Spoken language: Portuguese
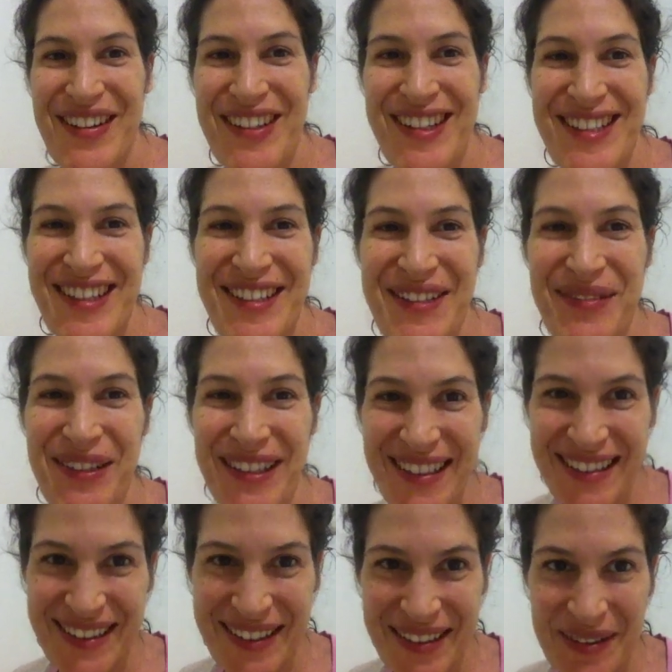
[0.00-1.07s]
Oi, gente
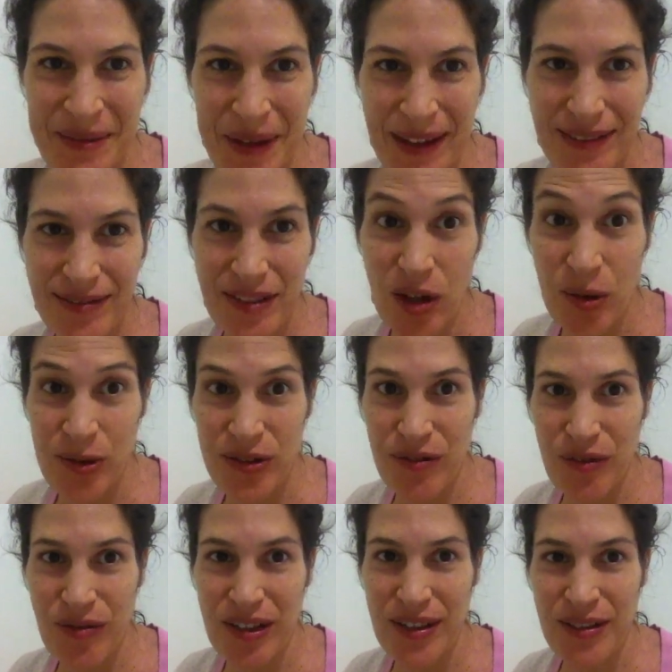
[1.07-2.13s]
bonita, tudo bem? Hoje
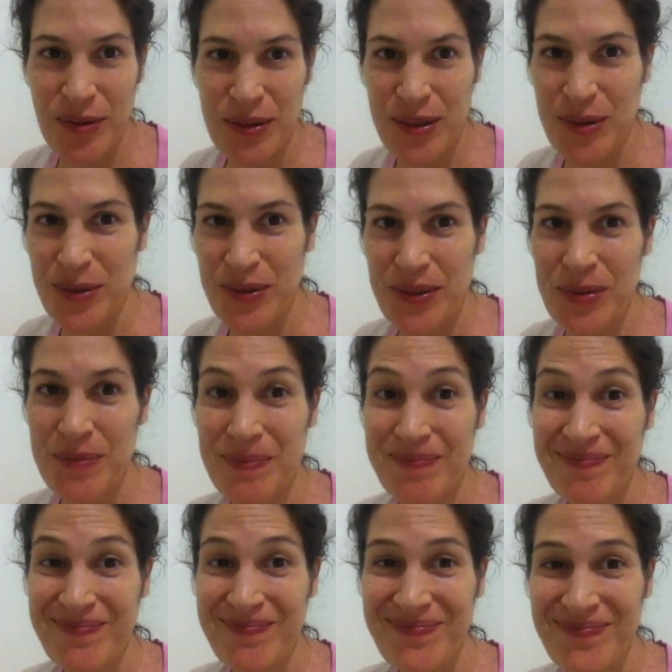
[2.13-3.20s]
eu vou falar de um assunto
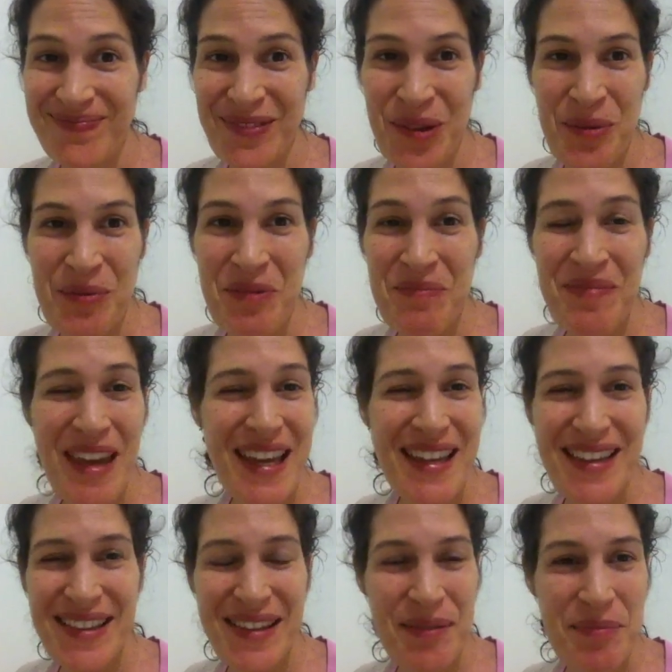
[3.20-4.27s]
hum, do
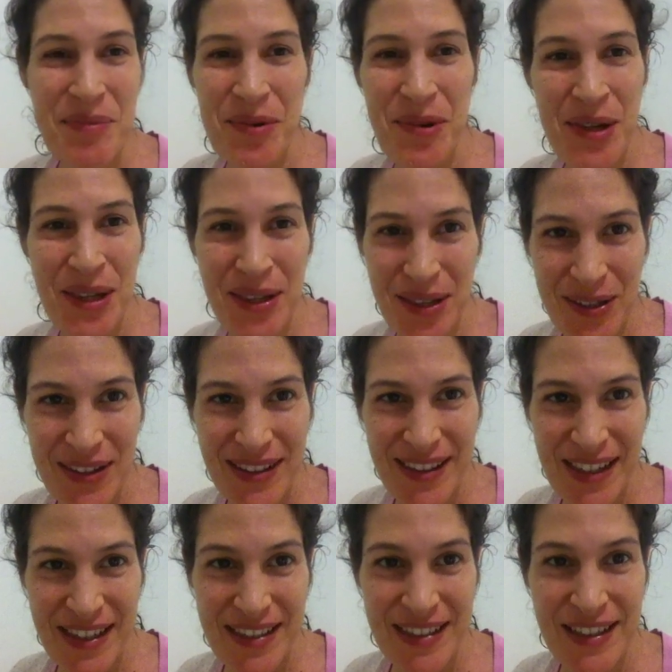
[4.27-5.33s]
momento muito
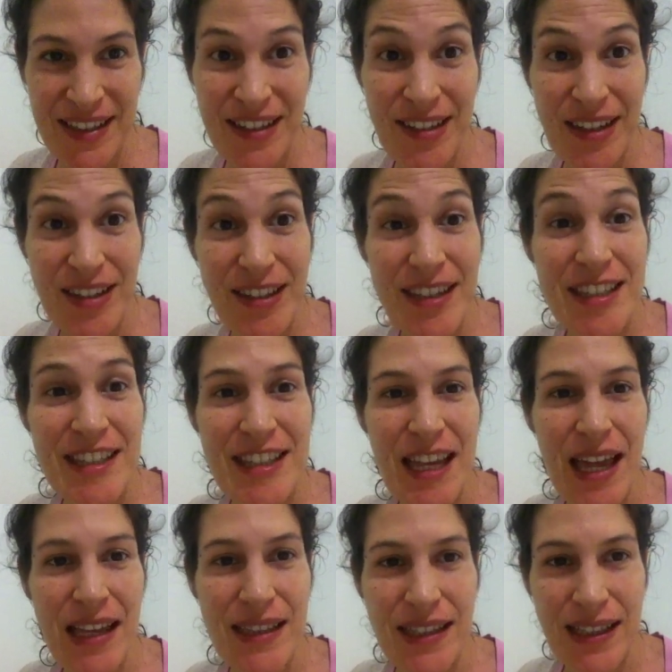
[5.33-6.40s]
interessante, que são as
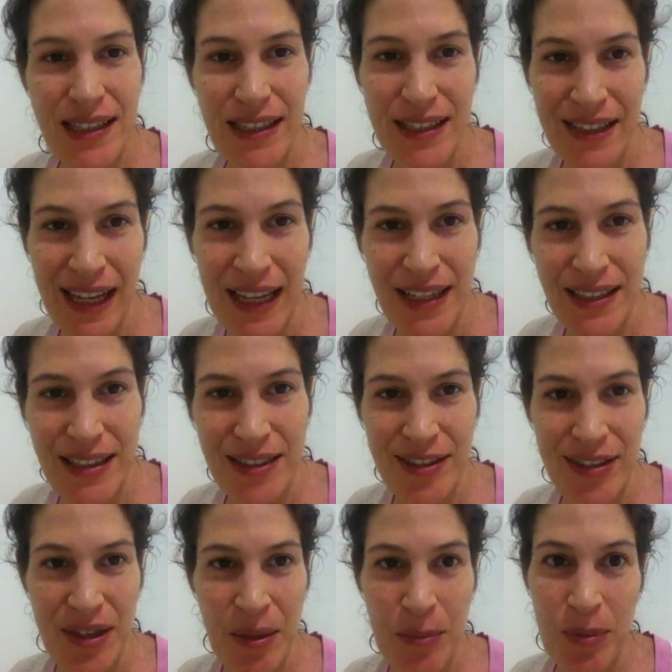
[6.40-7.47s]
dietas
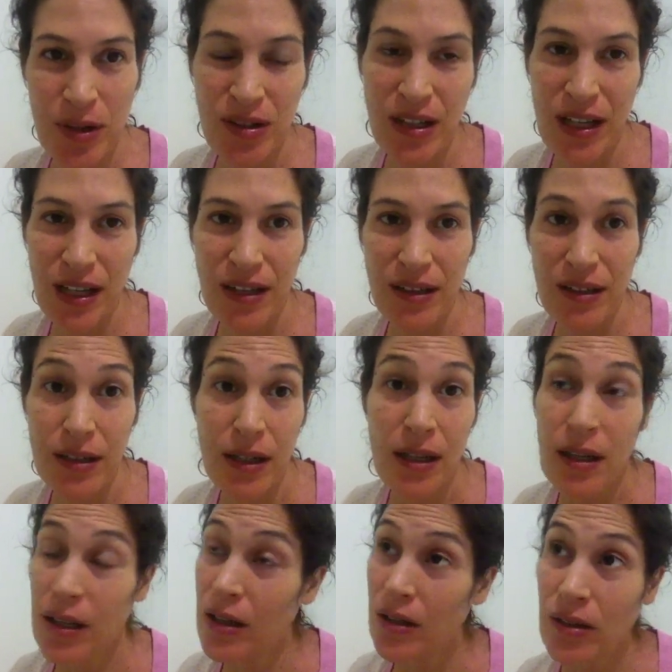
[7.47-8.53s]
ricas em proteína.
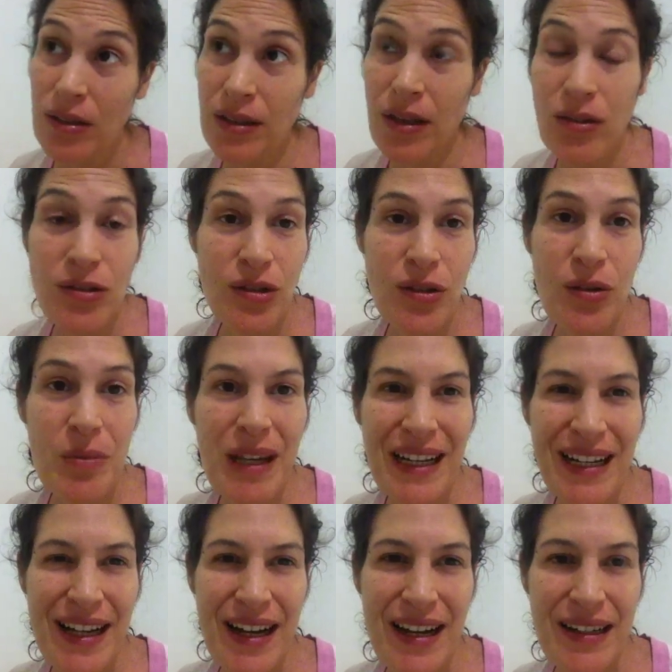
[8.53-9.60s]
O tal de
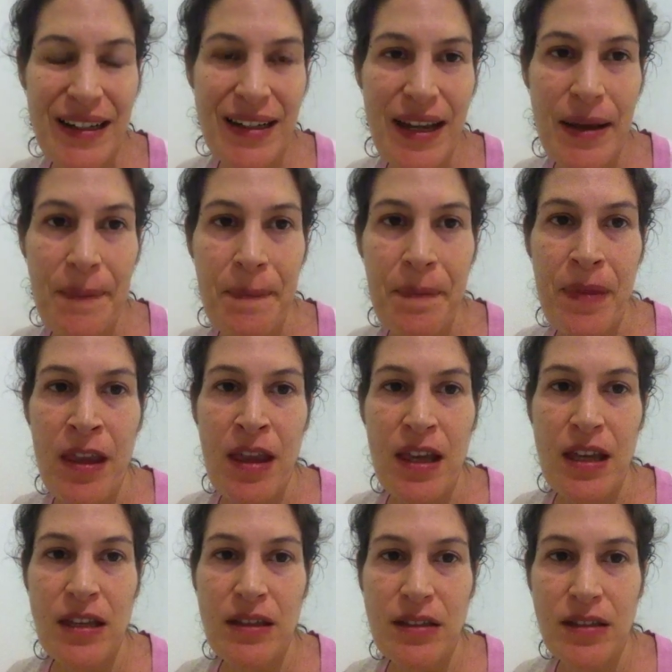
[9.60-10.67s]
comer carne, né?
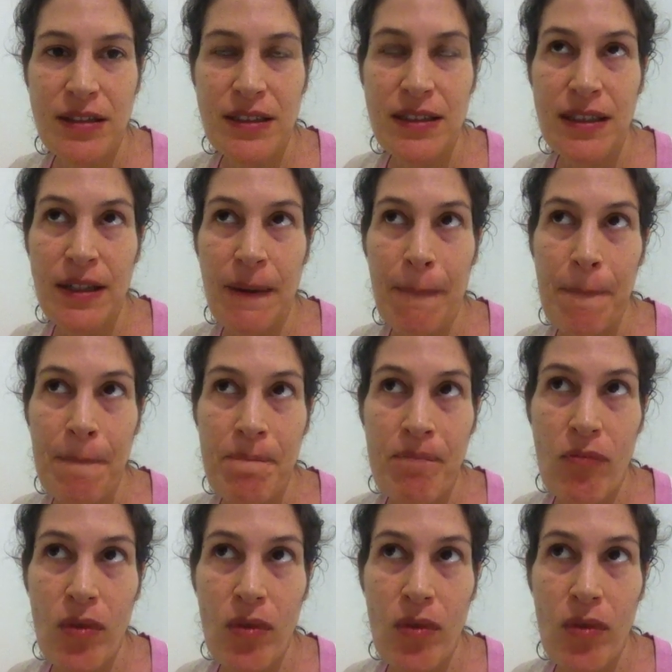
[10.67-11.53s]
Então, assim, hum,